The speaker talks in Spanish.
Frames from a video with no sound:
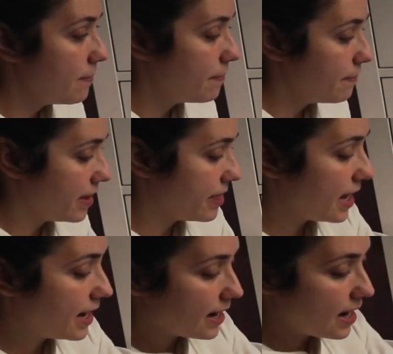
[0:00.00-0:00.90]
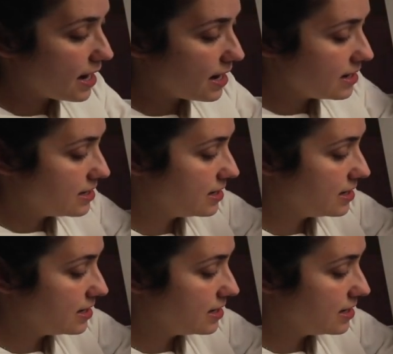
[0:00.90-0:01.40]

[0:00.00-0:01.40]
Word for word: pizarra,